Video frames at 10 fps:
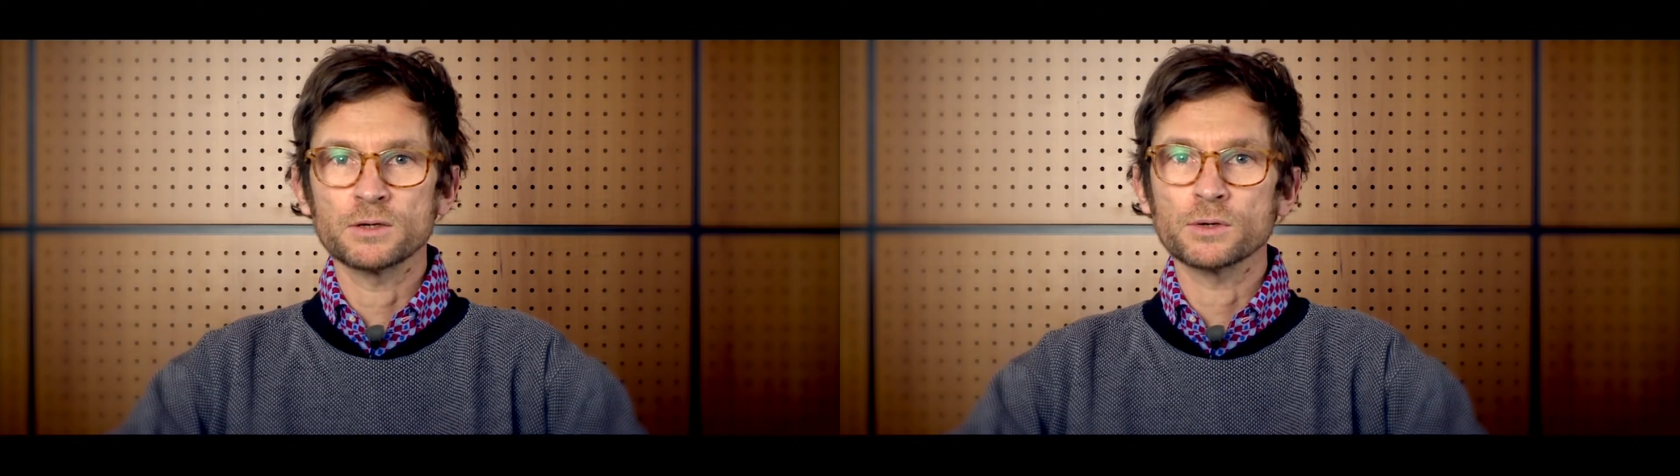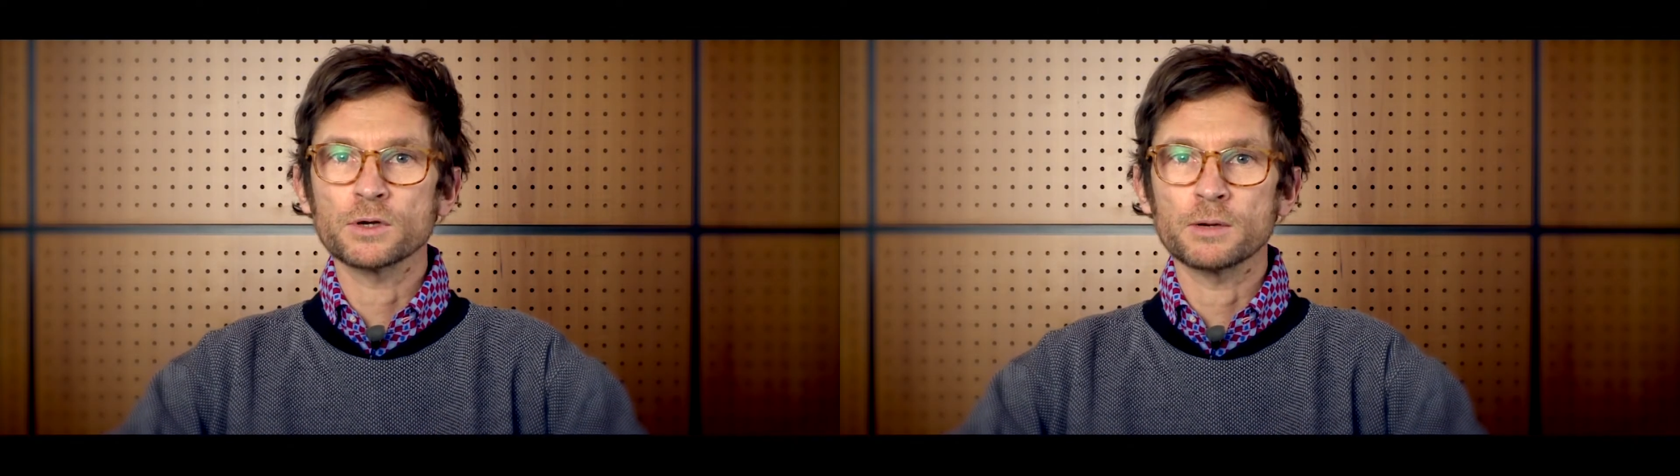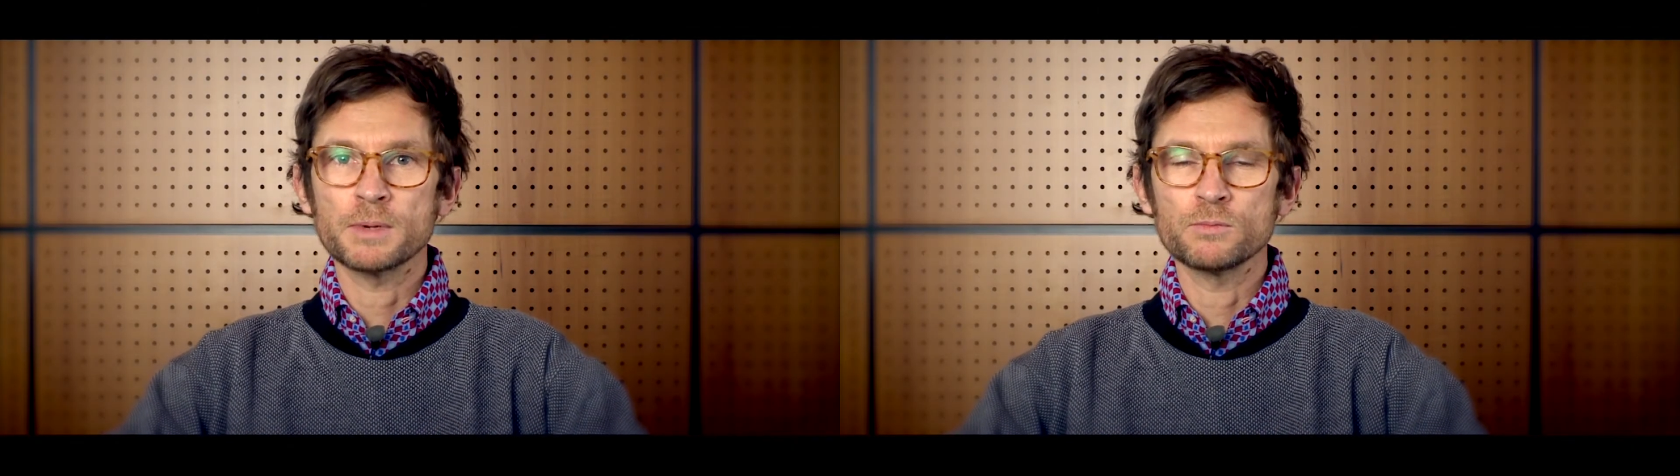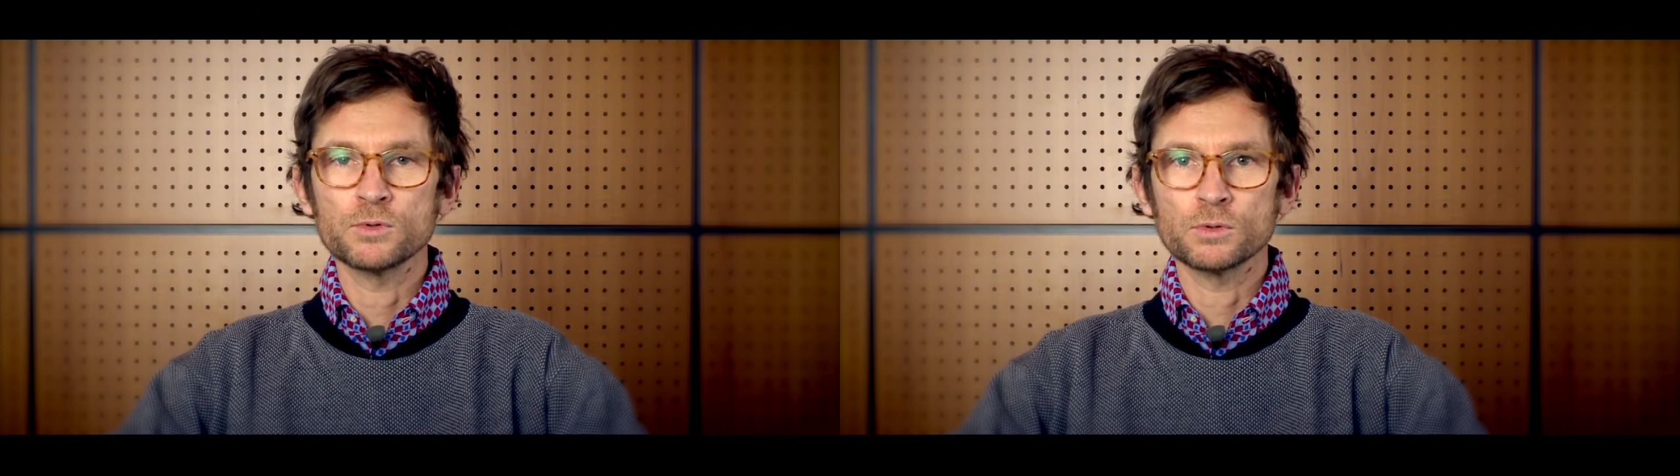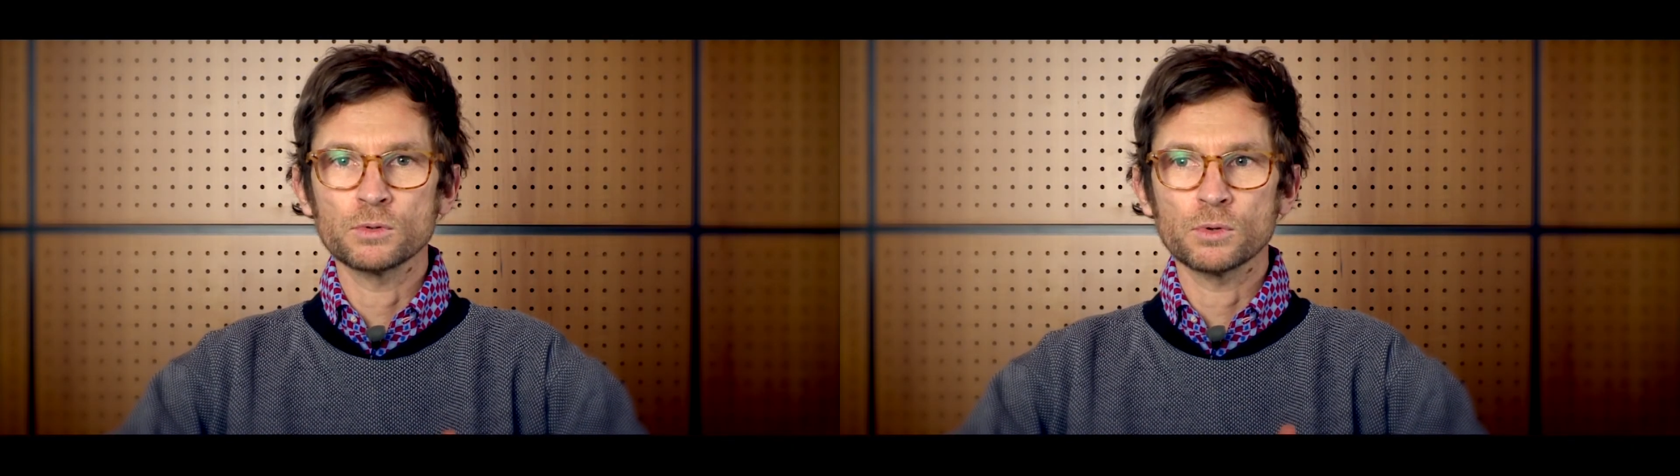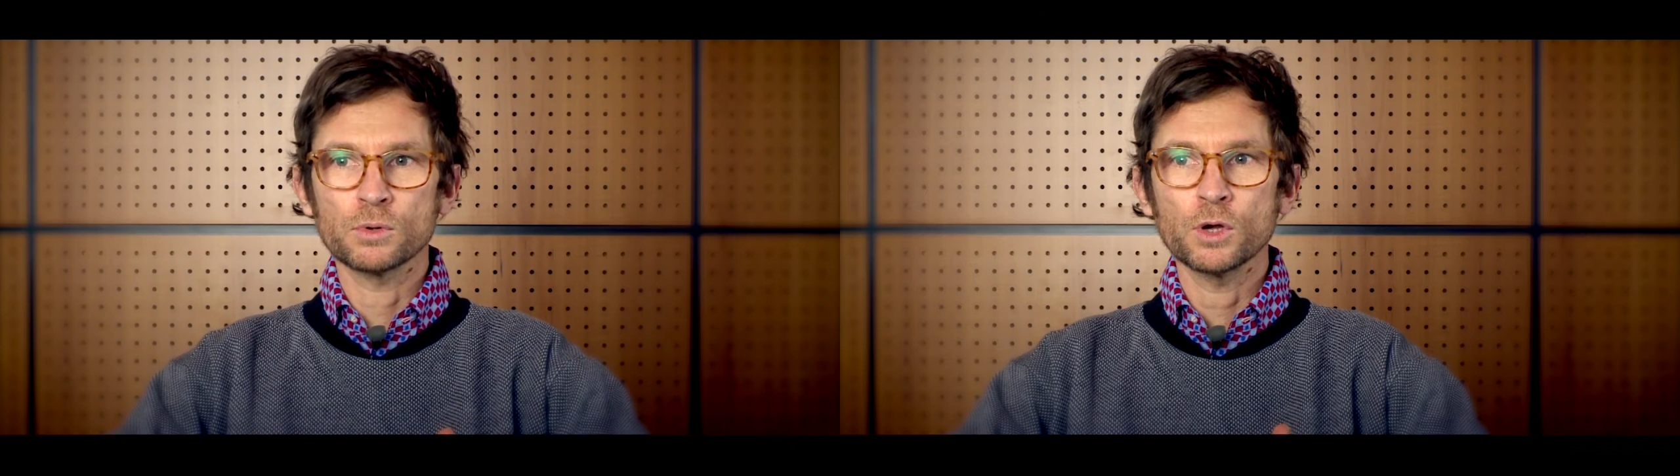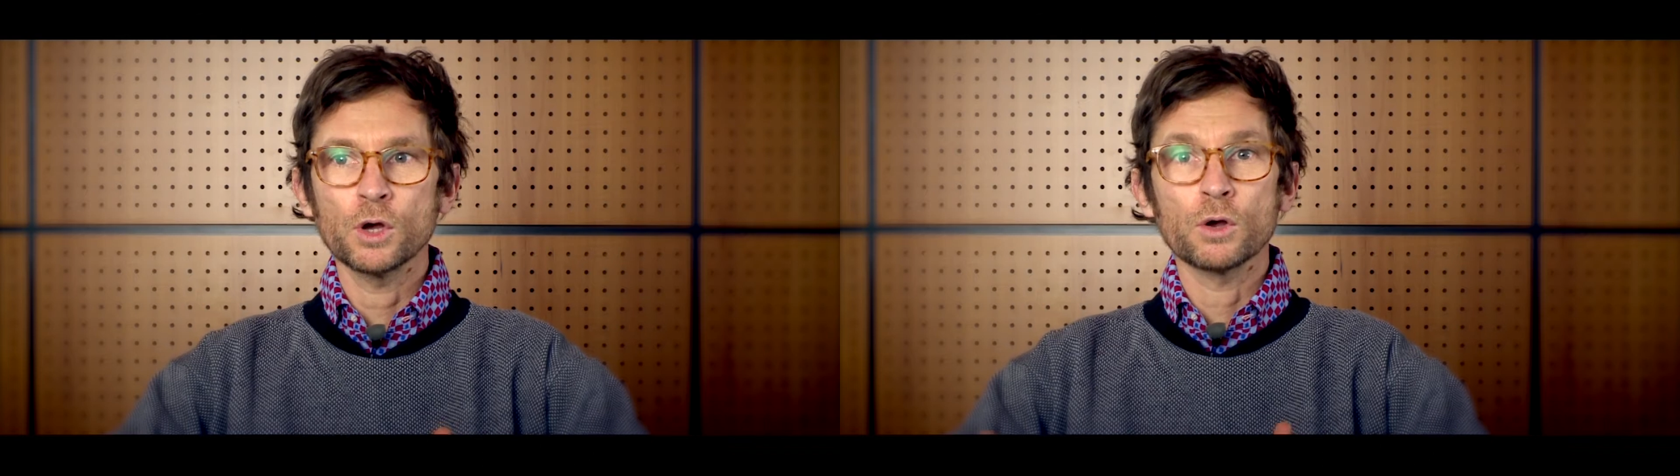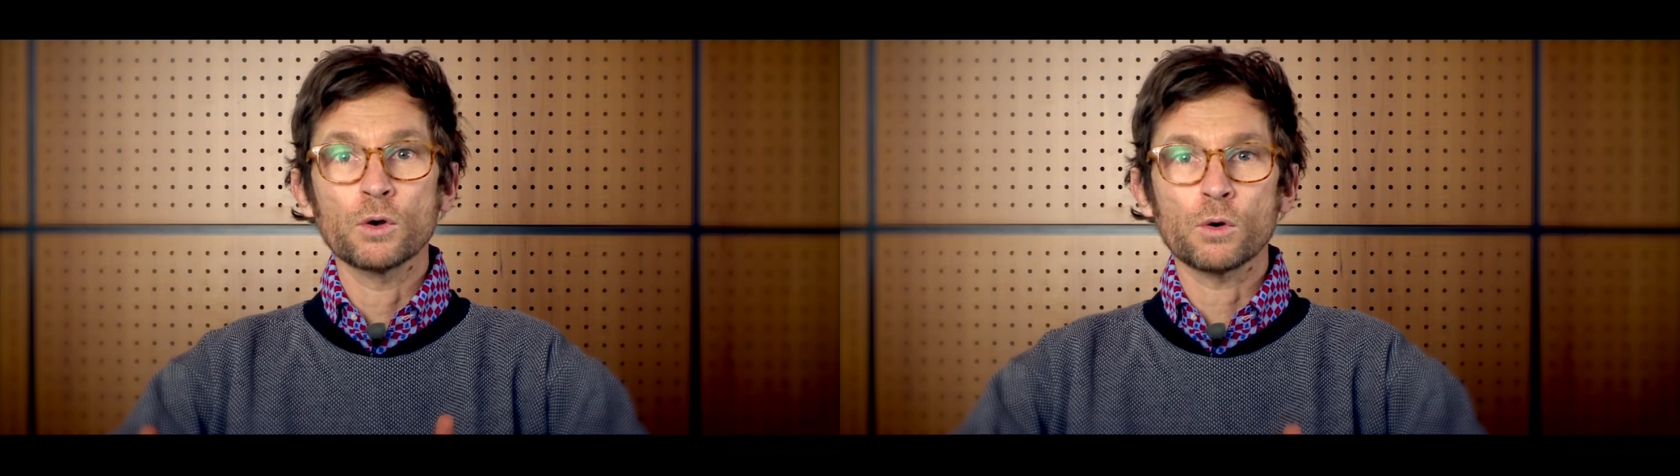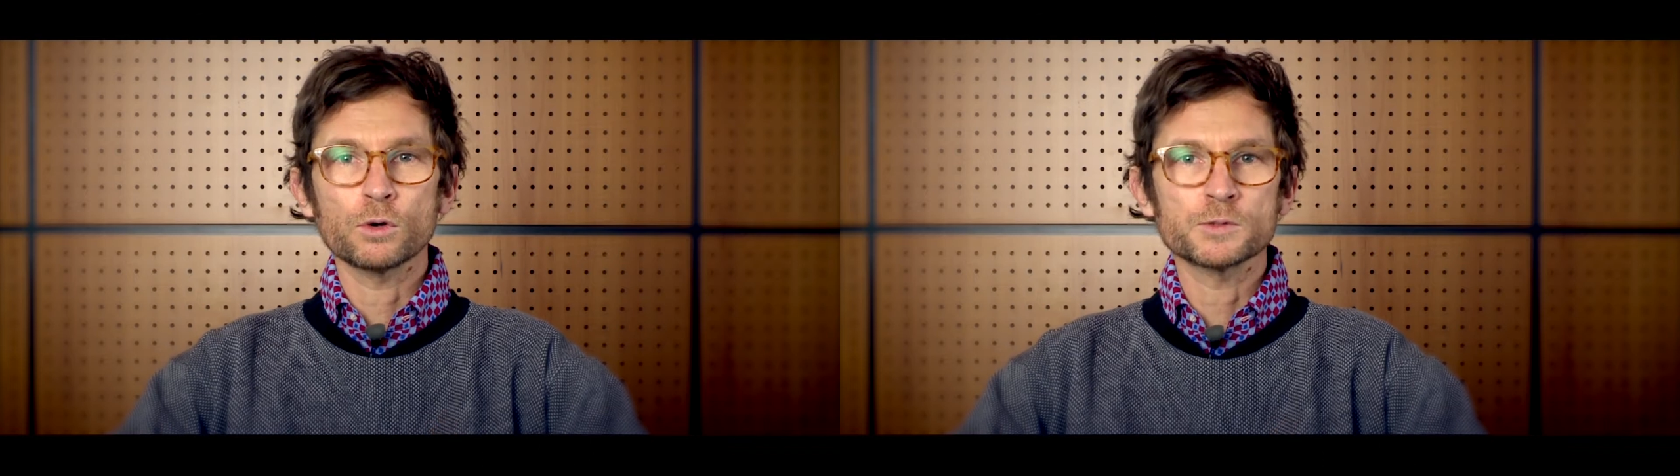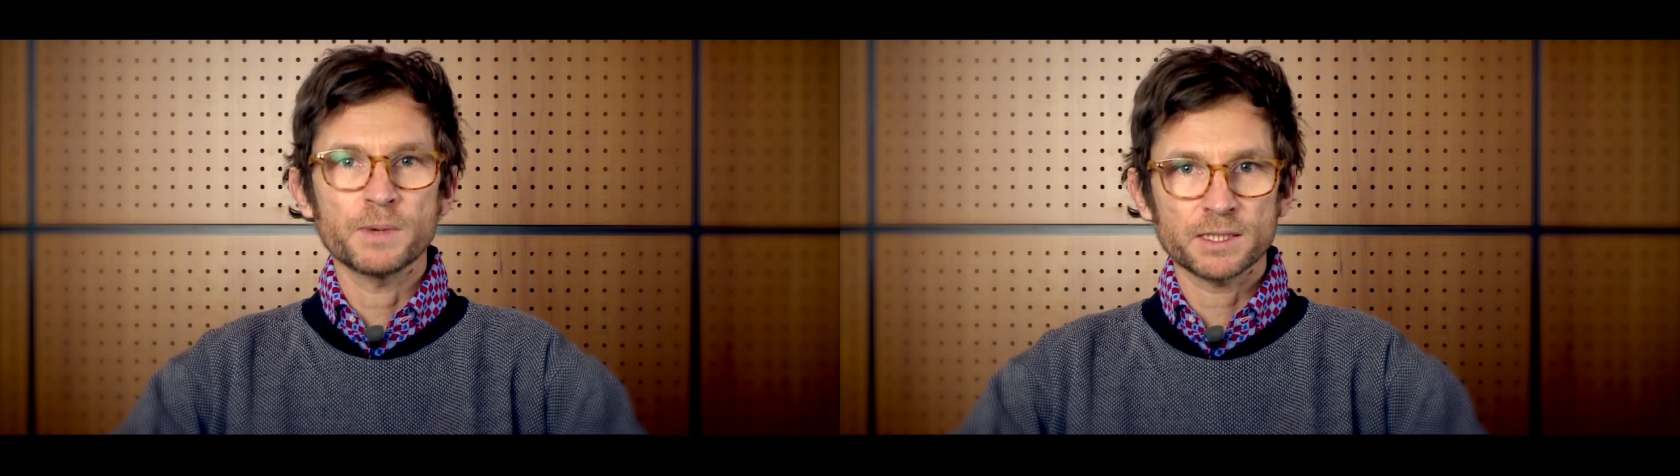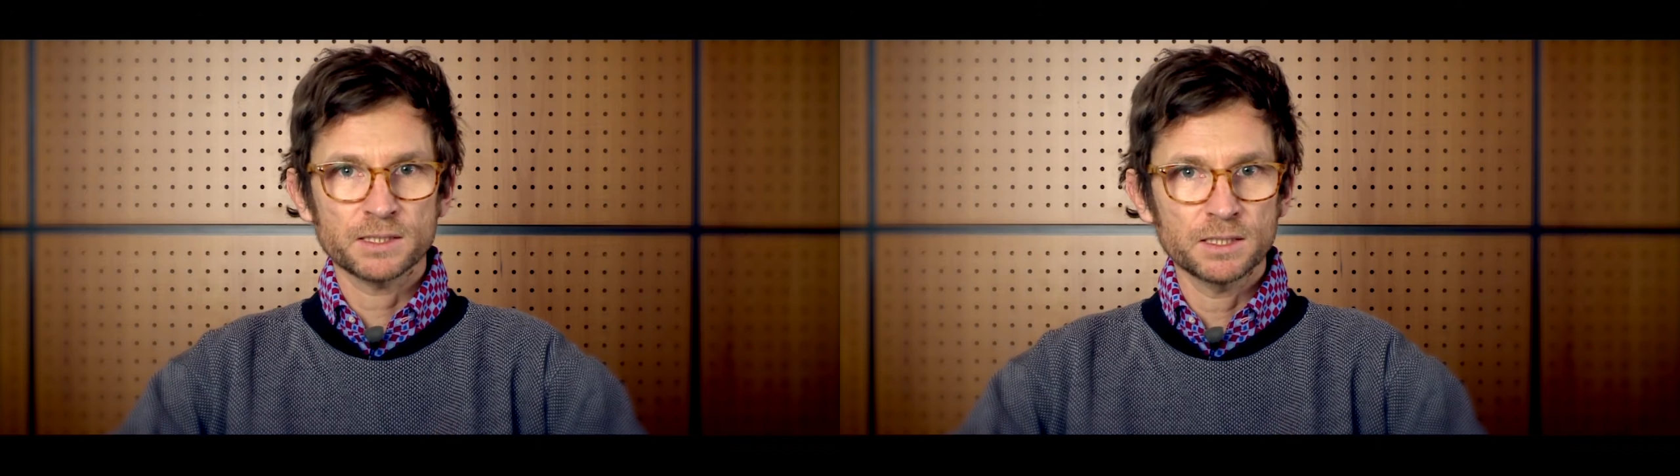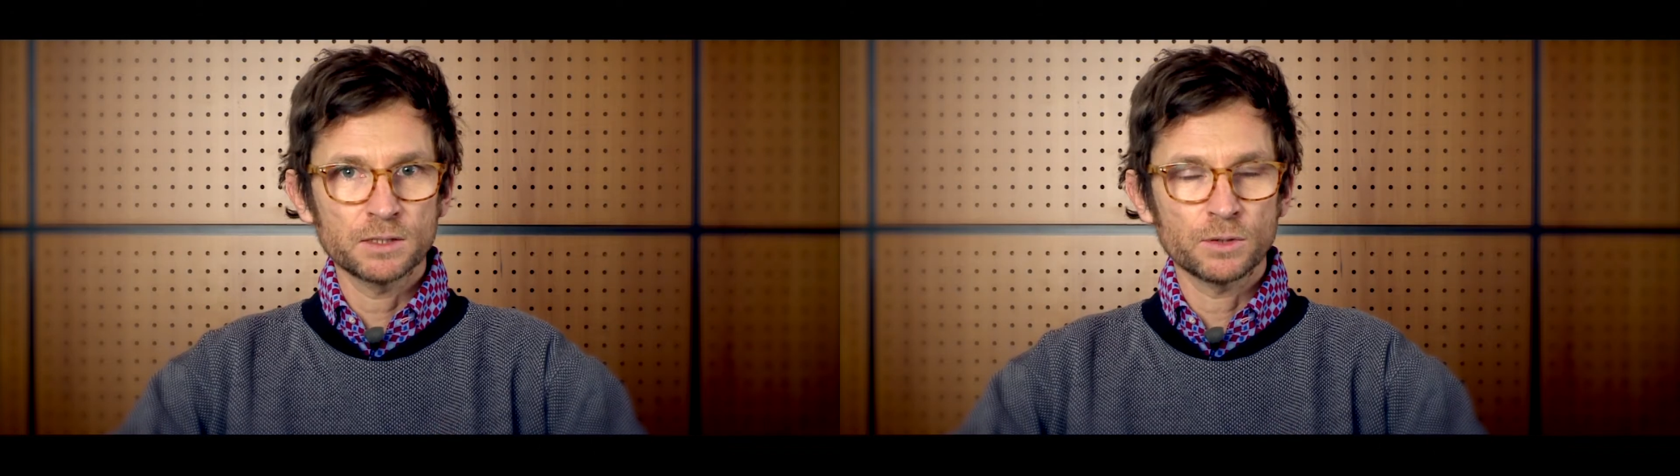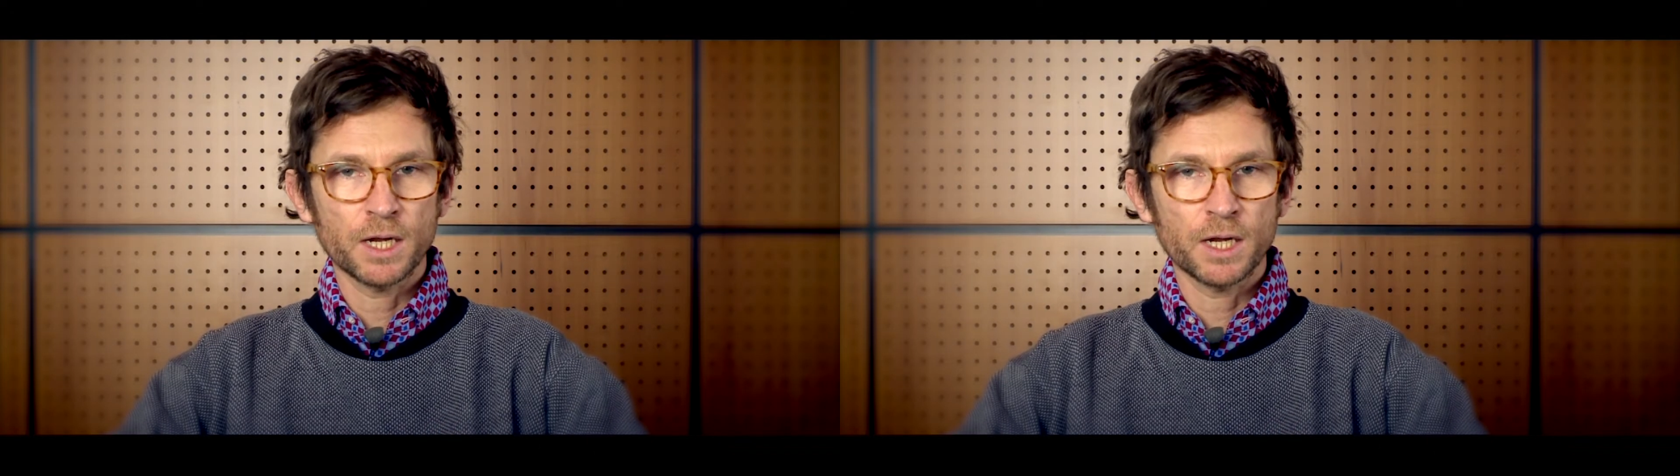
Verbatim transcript: quand même une grosse partie de